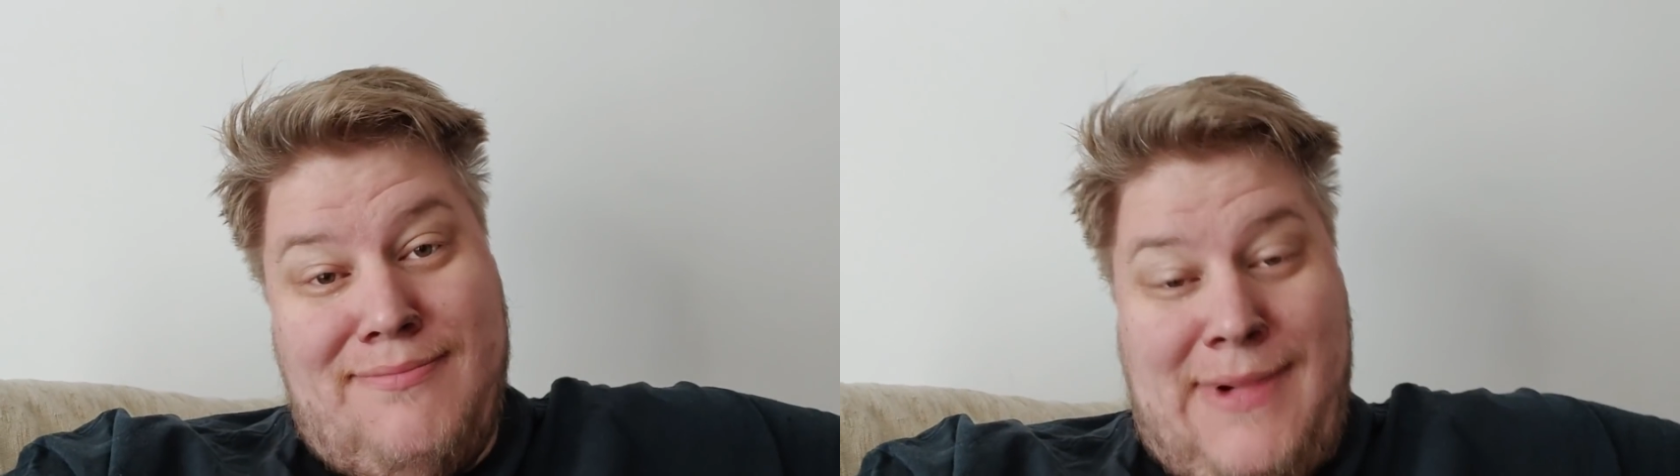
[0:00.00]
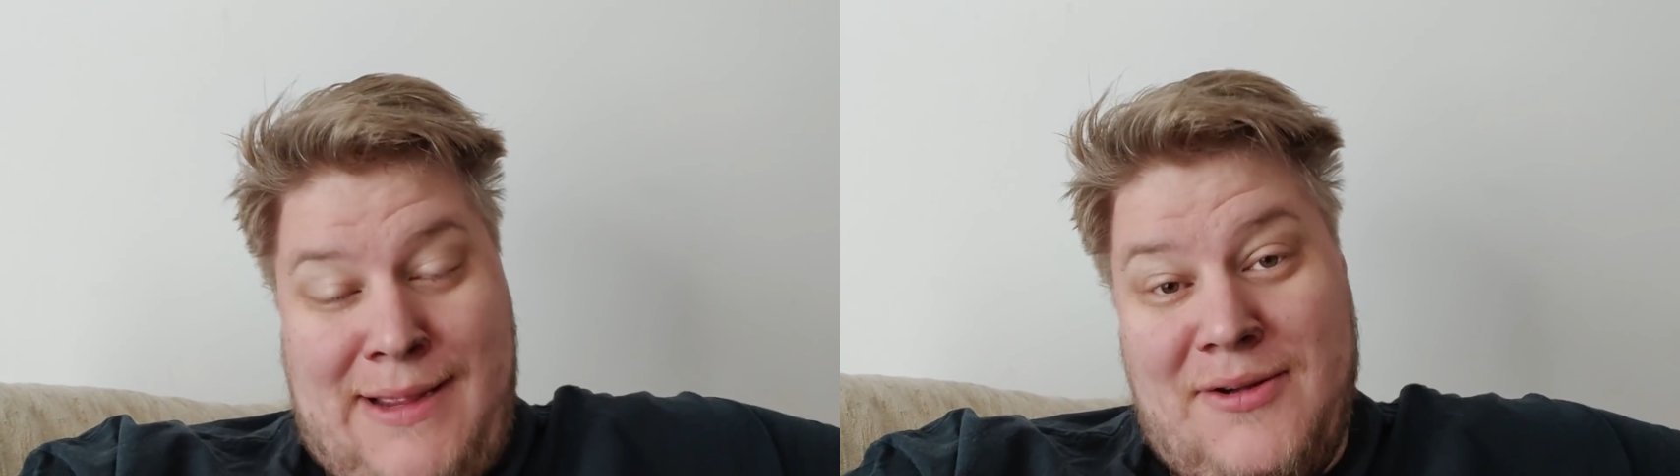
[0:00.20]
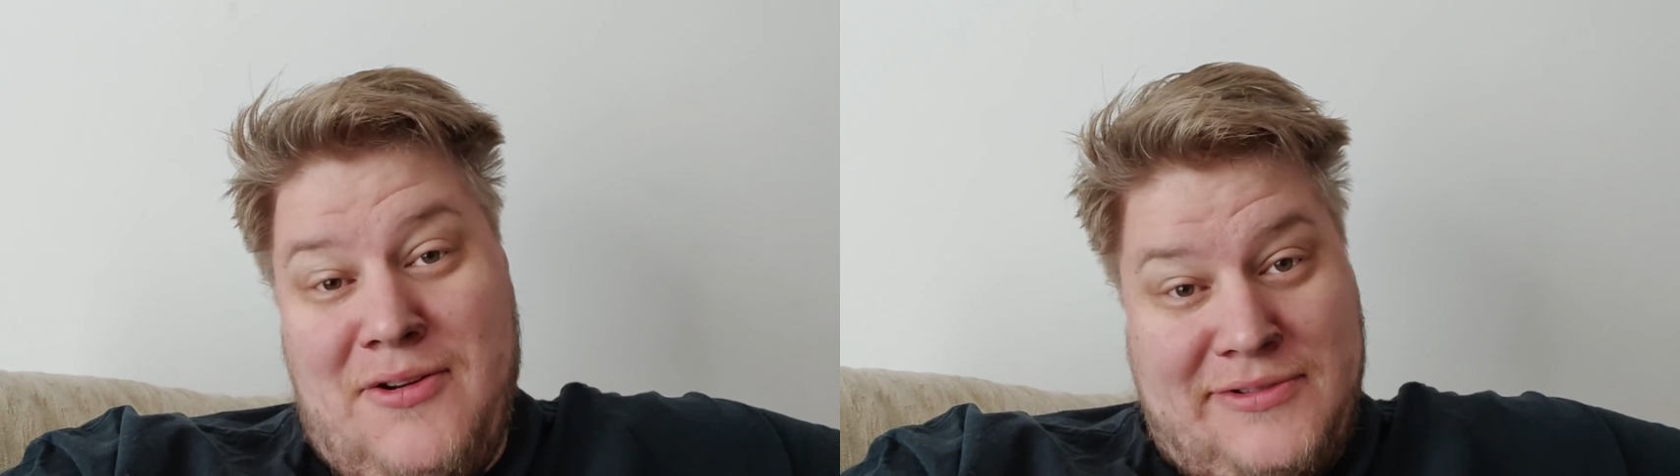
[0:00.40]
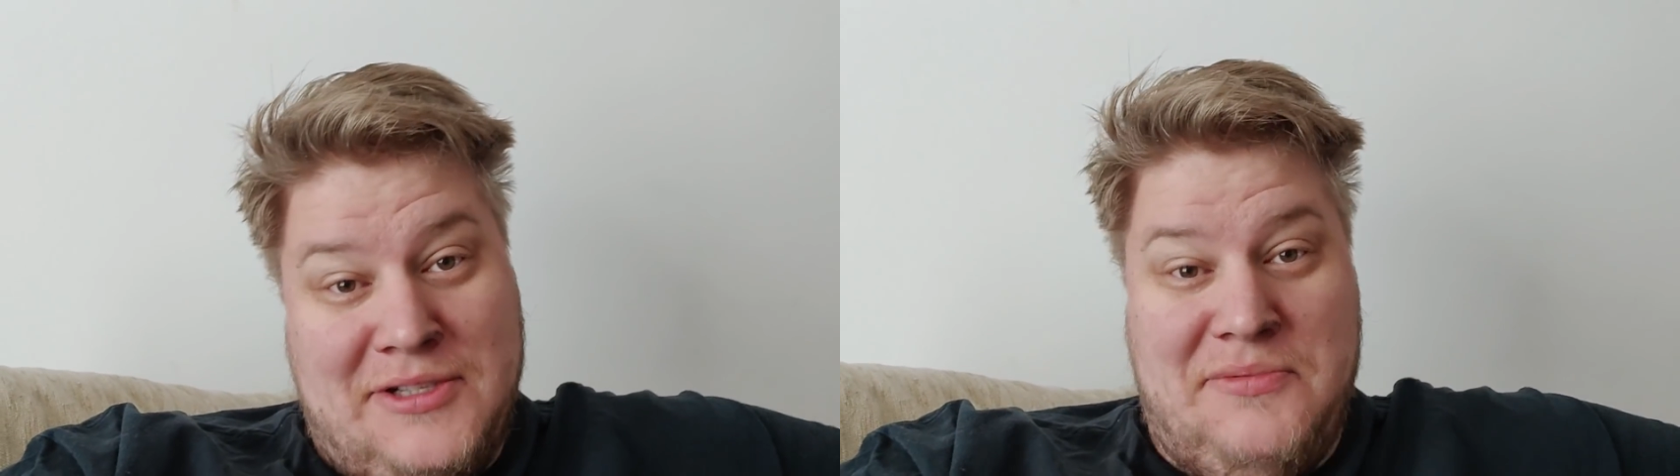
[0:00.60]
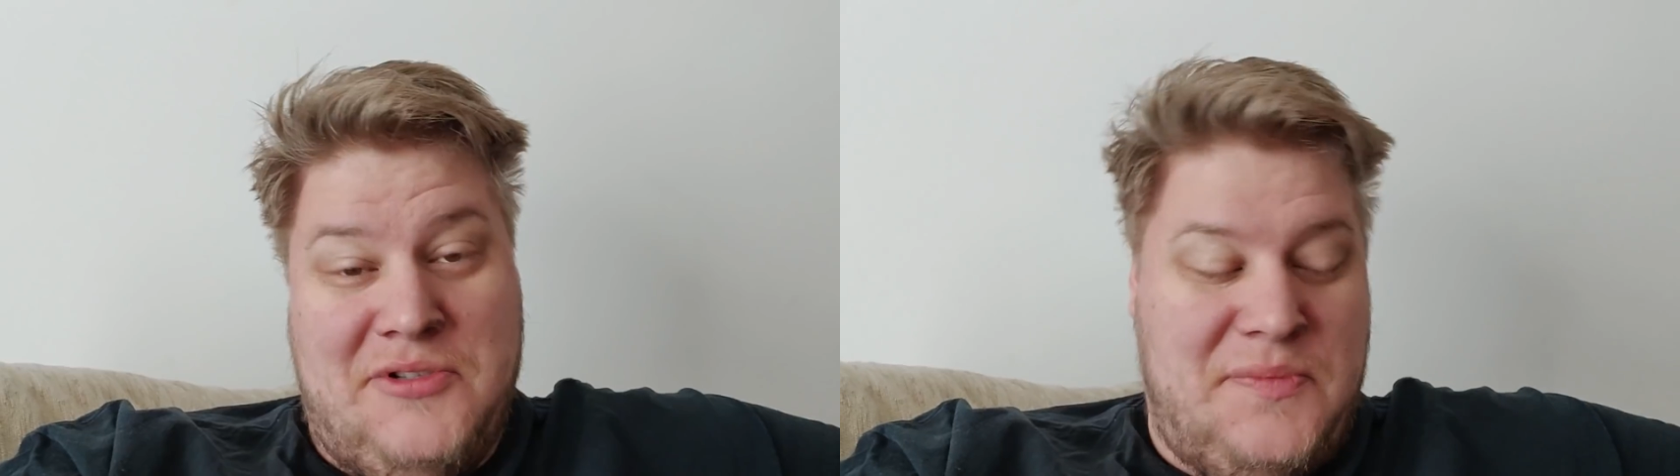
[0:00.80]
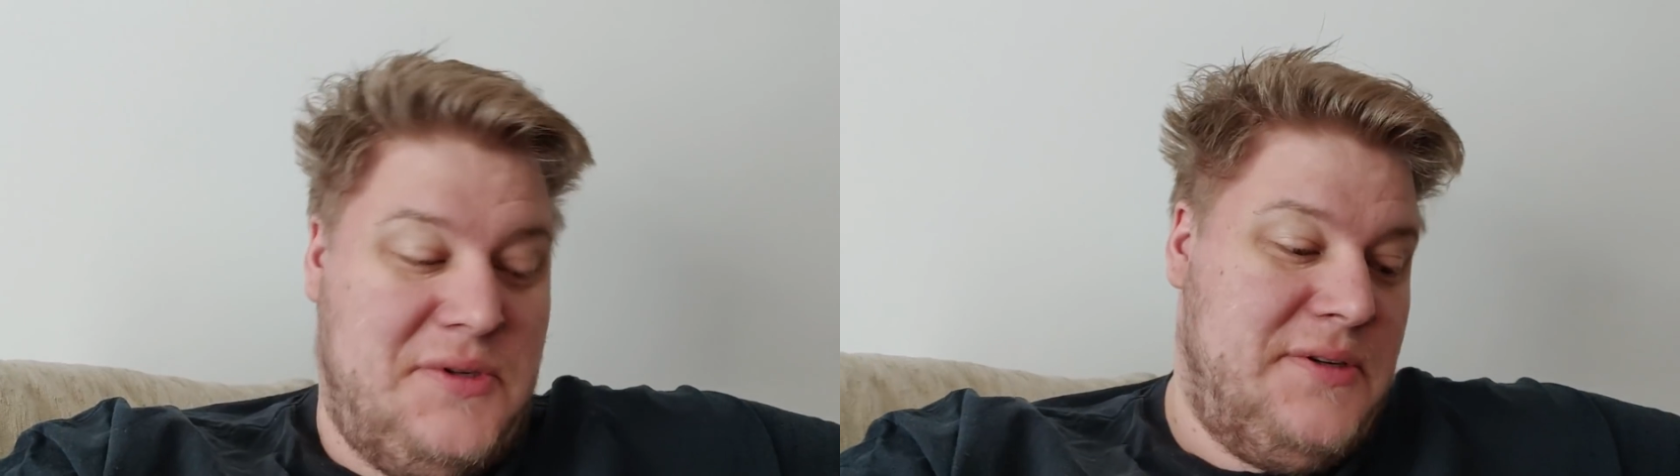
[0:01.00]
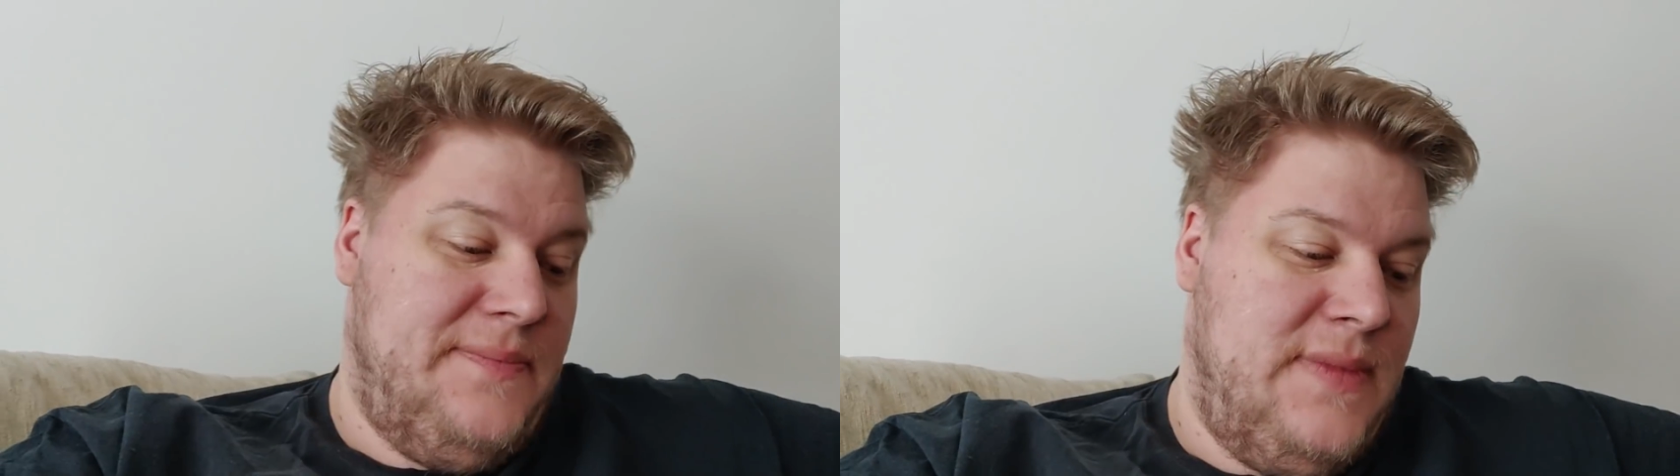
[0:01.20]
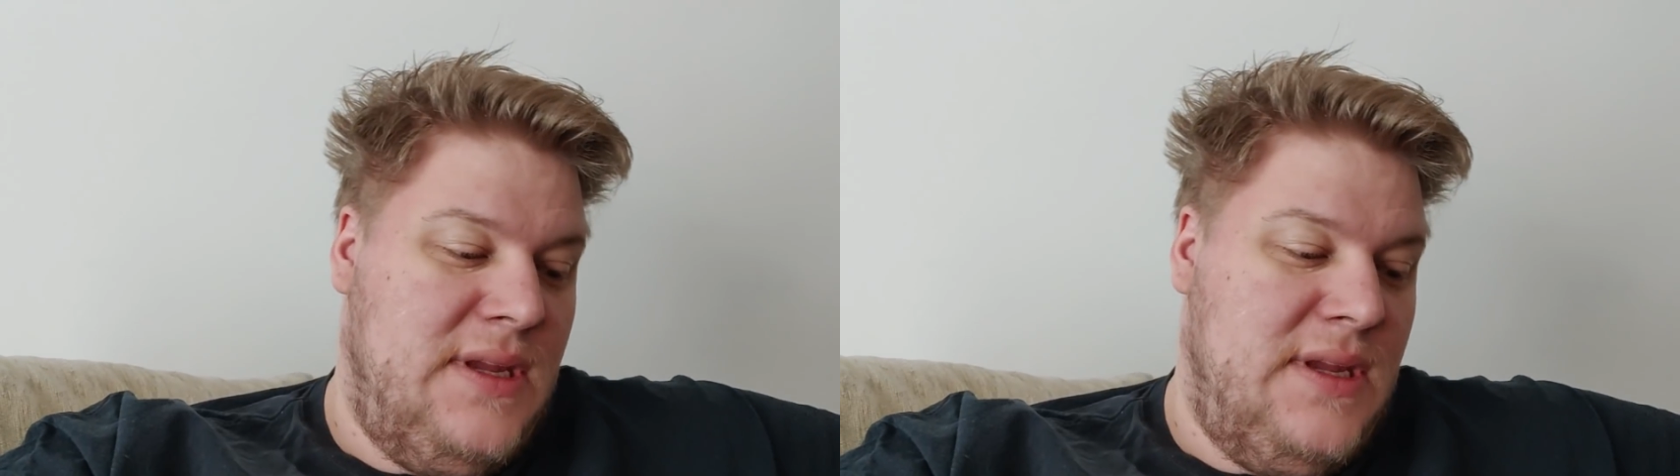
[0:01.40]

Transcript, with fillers: mache öfter dumme Sprüche.